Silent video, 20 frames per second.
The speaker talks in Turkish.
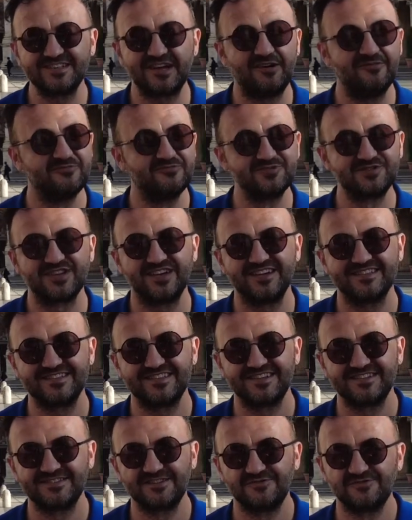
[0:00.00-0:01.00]
tam bu
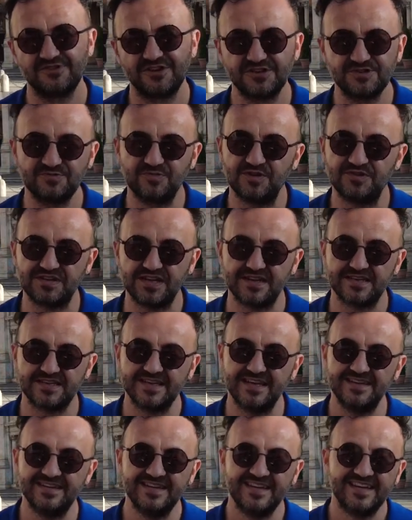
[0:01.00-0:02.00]
saatlerde güneş
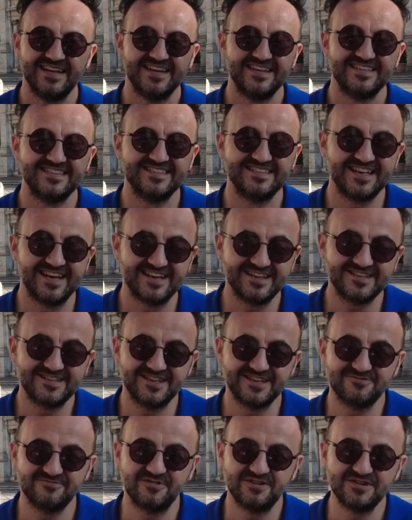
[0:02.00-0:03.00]
batarken ziyaret
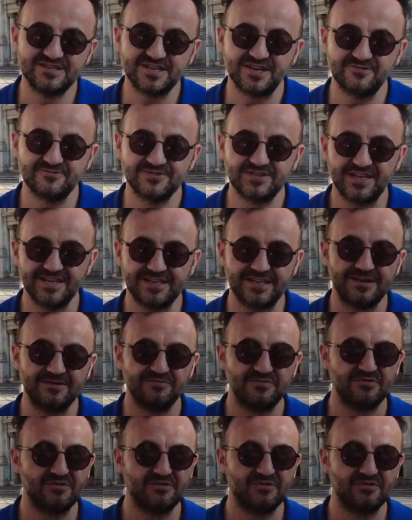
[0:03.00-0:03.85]
etmeni tavsiye ederim.